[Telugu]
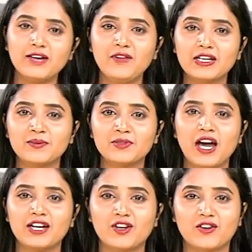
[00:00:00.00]
వెల్కమ్ టు
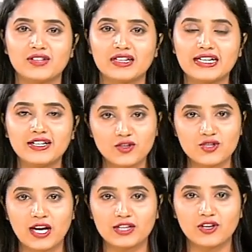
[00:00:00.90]
హలో డాక్టర్ ఈ రోజు
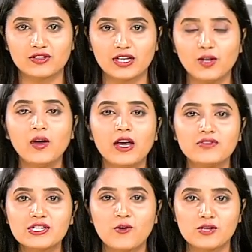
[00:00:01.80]
హలో డాక్టర్లో
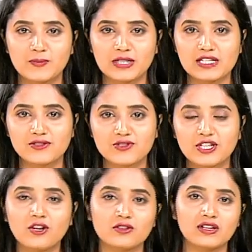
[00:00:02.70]
ఎవిస్ హాస్పిటల్స్ నుంచి
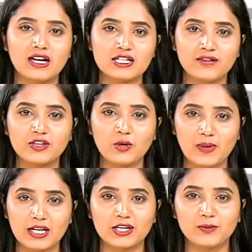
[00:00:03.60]
డాక్టర్ రాజావి
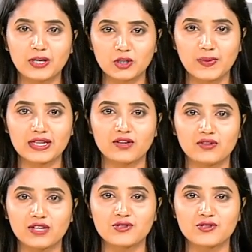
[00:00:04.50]
కొప్పాల గారు మనతో పాటే ఉన్నారు